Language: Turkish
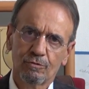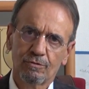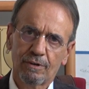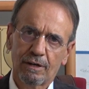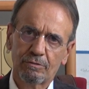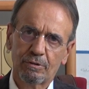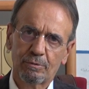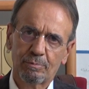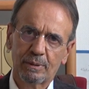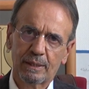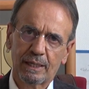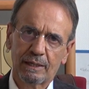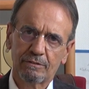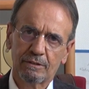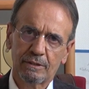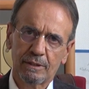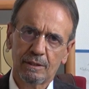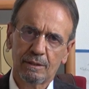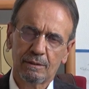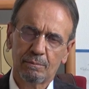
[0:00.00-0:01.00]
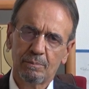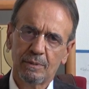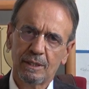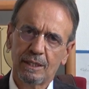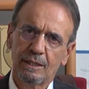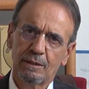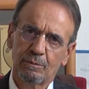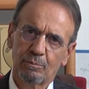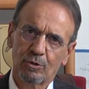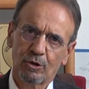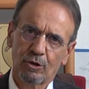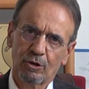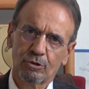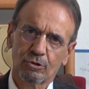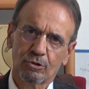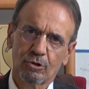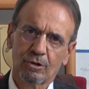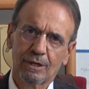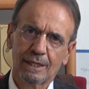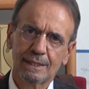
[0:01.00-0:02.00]
favipiravir bilinmiyor.
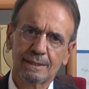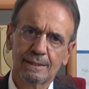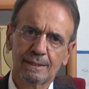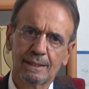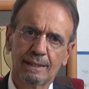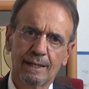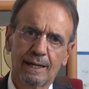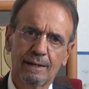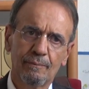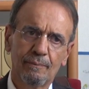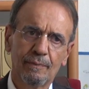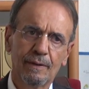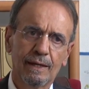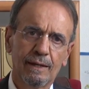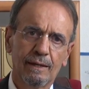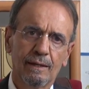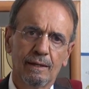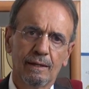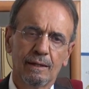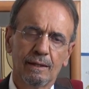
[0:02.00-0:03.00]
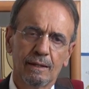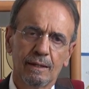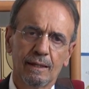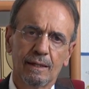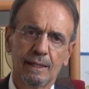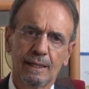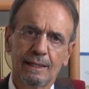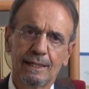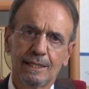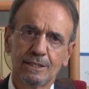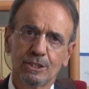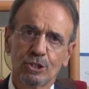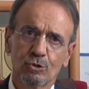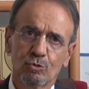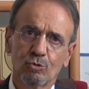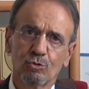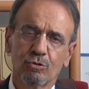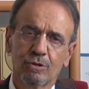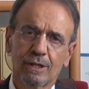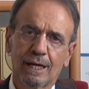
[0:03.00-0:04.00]
Dolayısıyla e,
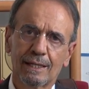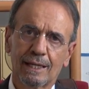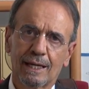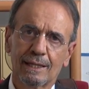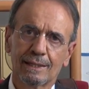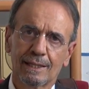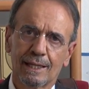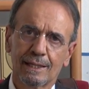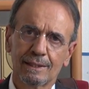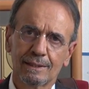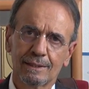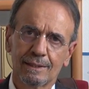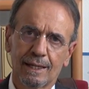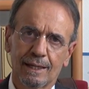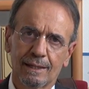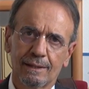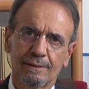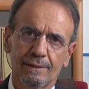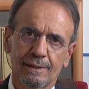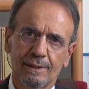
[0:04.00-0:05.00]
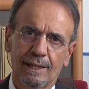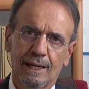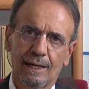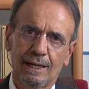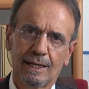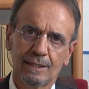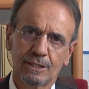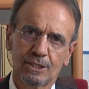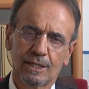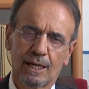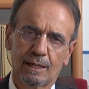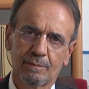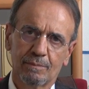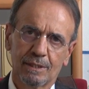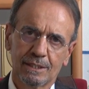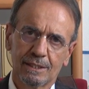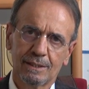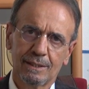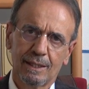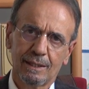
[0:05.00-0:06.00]
ilacı kullananların da
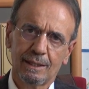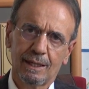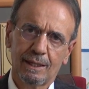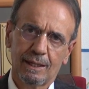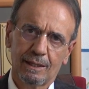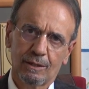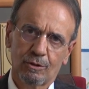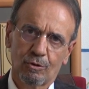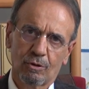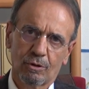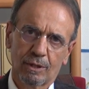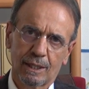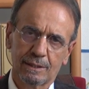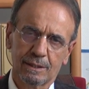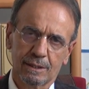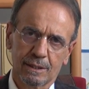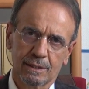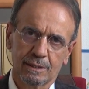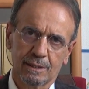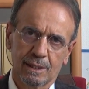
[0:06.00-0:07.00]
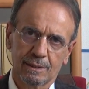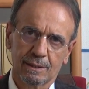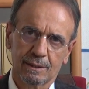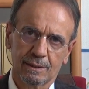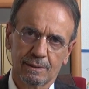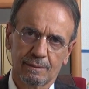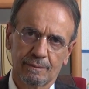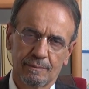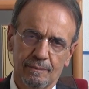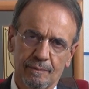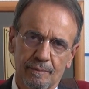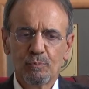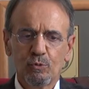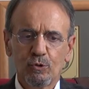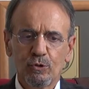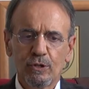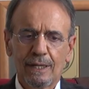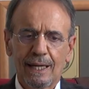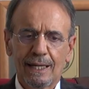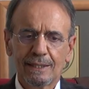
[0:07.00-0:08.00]
telaşlanmasına gerek yok açıkçası.
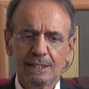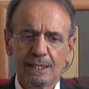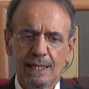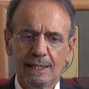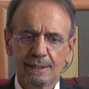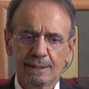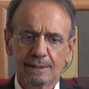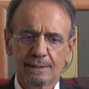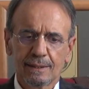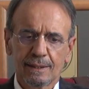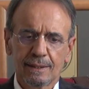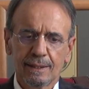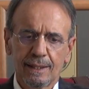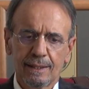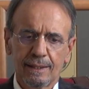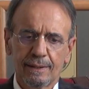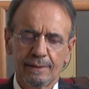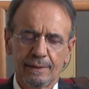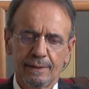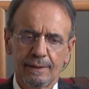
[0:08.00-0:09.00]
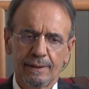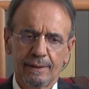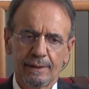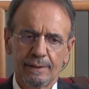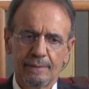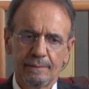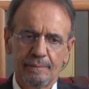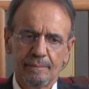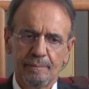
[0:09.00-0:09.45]
Bu ilaç aslında e,